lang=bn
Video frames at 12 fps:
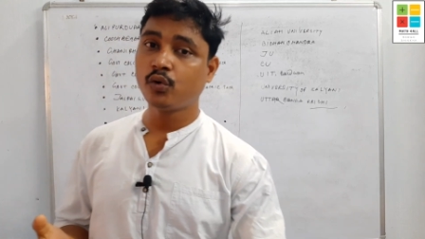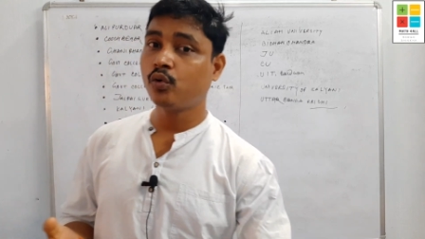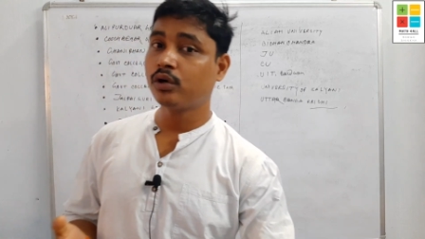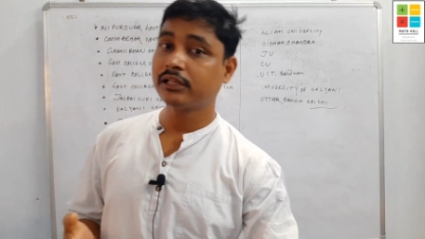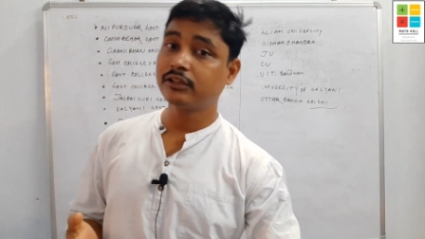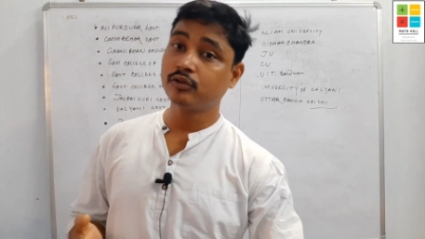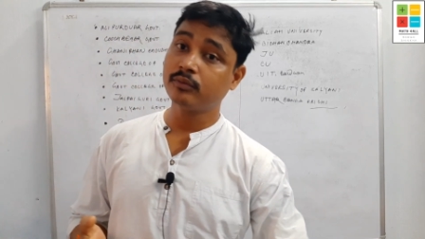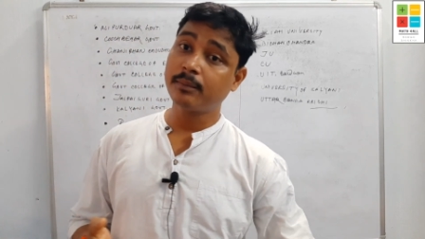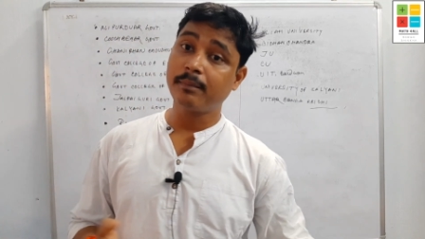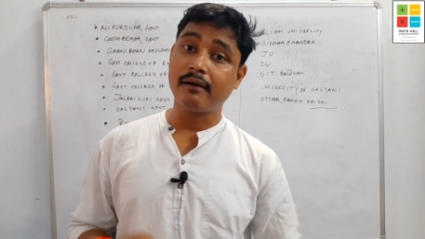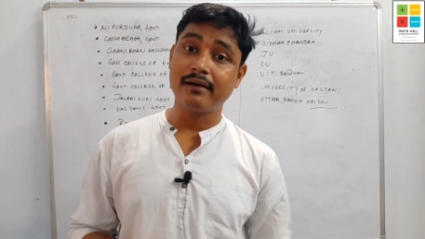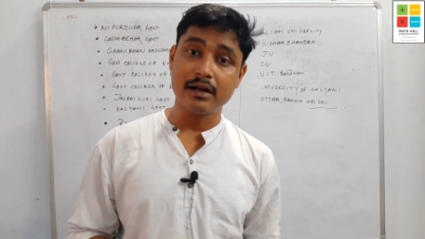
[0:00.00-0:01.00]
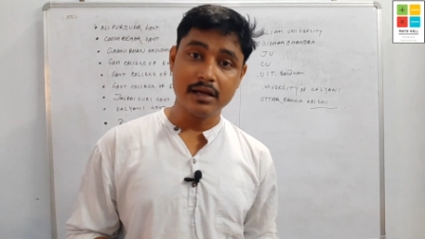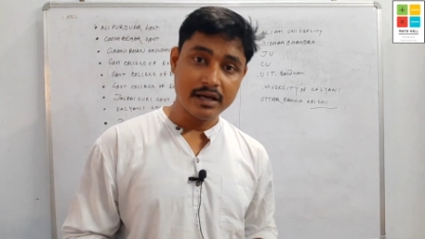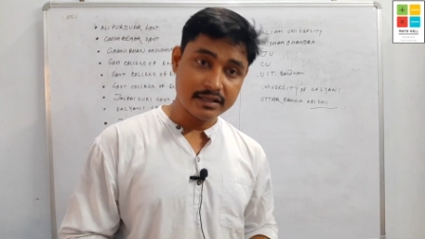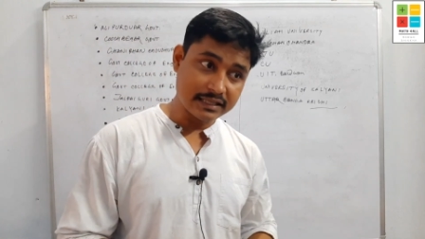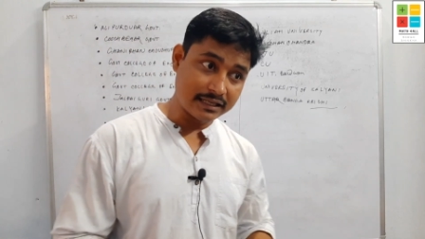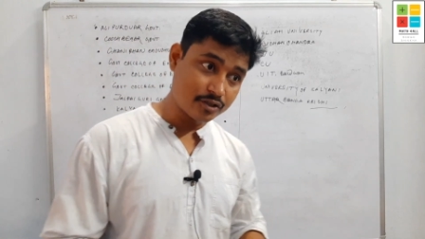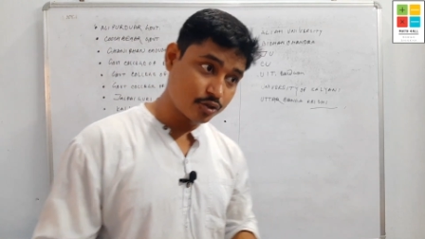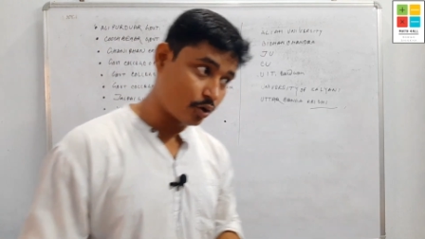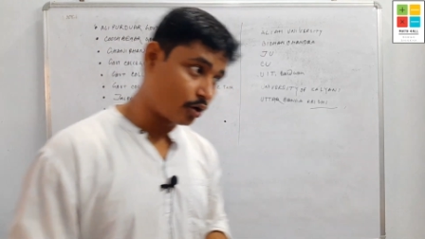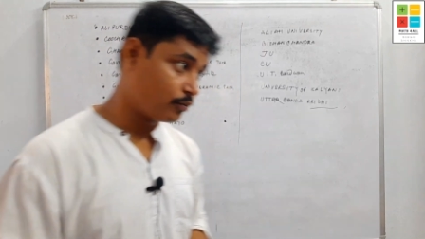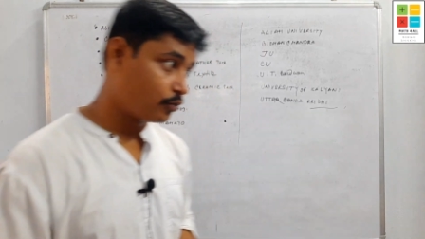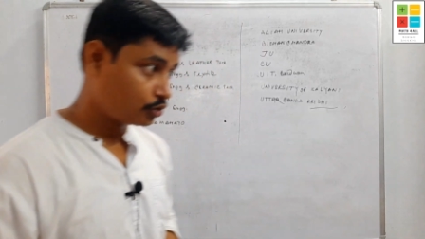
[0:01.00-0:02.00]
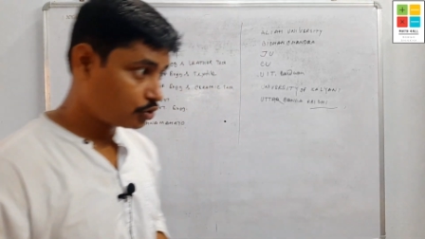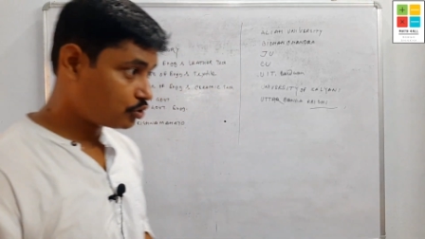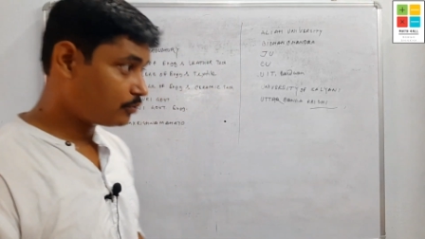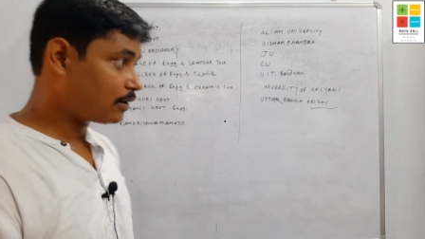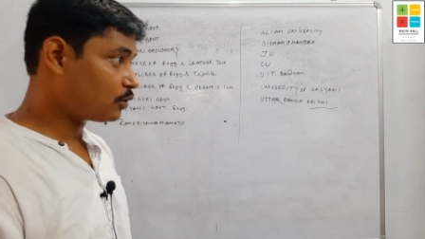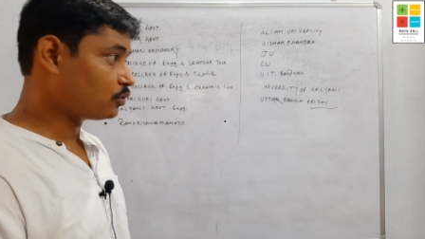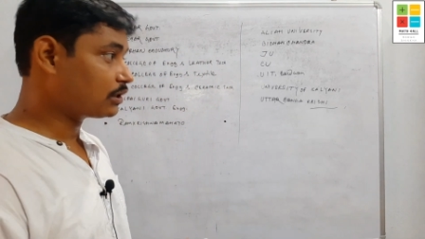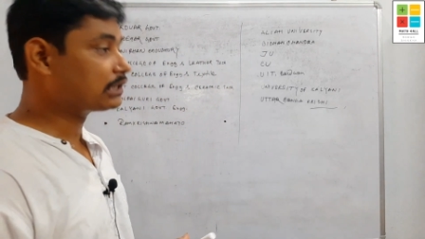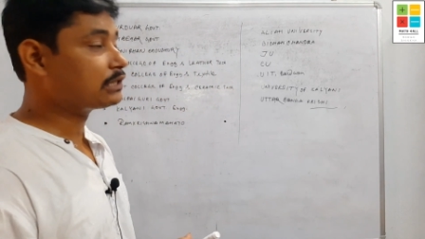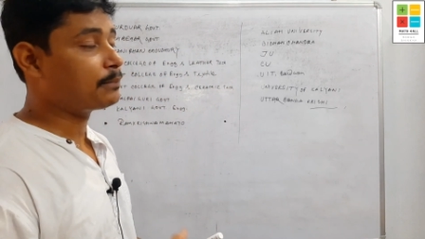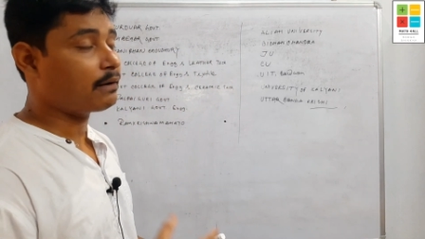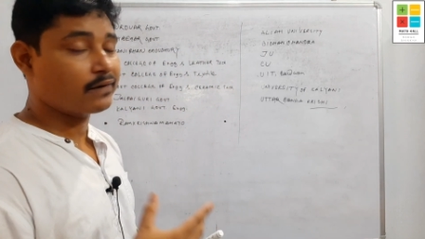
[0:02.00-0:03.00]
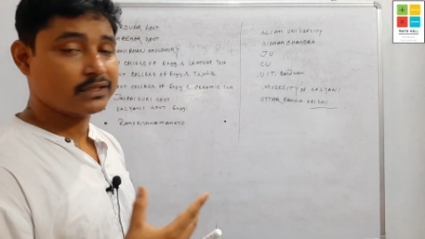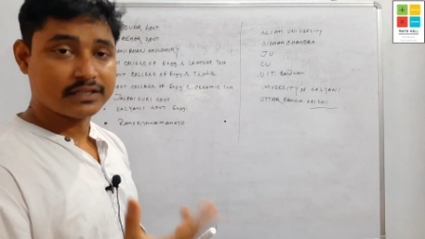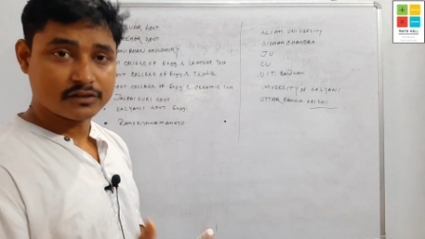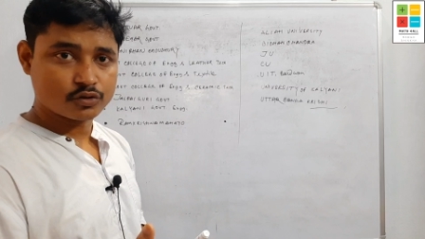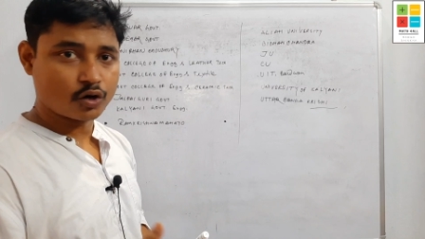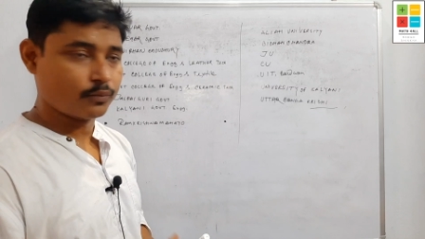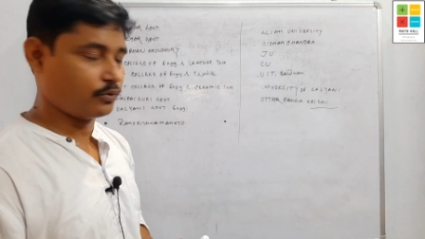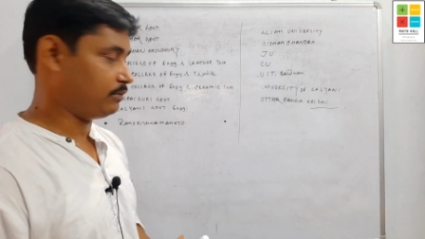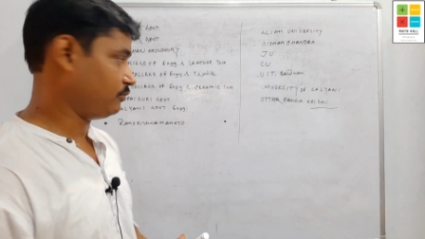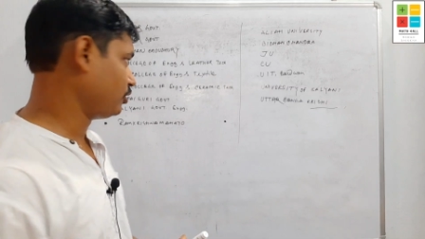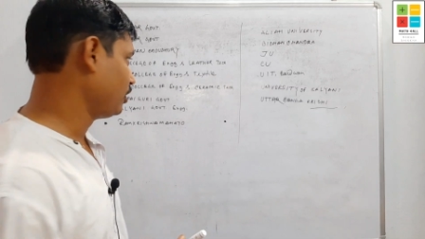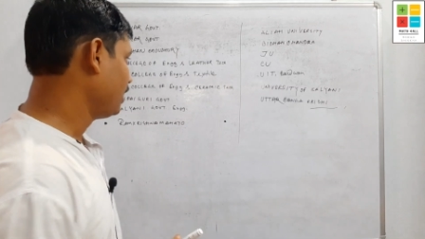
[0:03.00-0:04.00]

কোনটাতে তোমার পাওয়ার চান্স সর্বোচ্চ বা কোনটাতে পাওয়ার চান্স সর্বনিম্ন